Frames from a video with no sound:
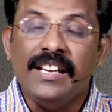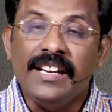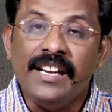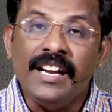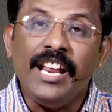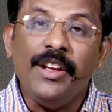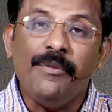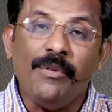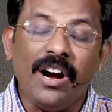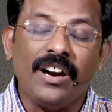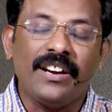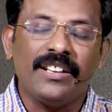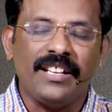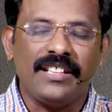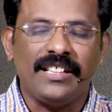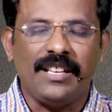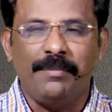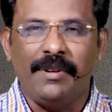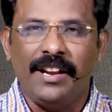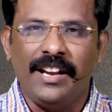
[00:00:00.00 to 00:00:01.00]
இன்றைய வாக்கு
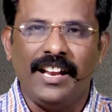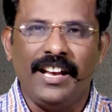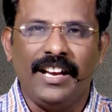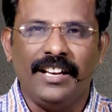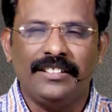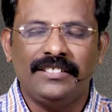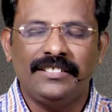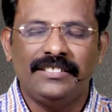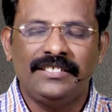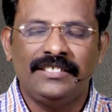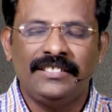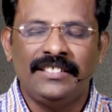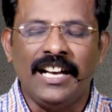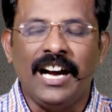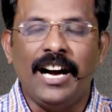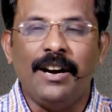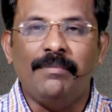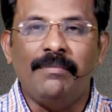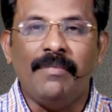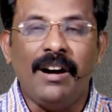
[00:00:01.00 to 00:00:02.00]
தத்தம் என்ன
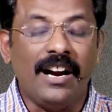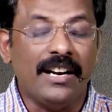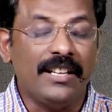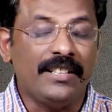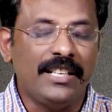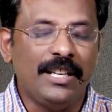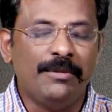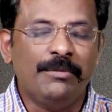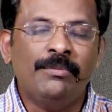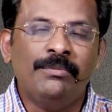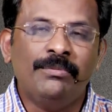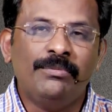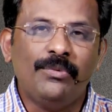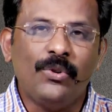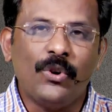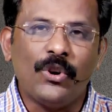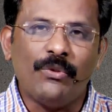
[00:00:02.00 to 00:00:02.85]
நாம் அனுதினமும்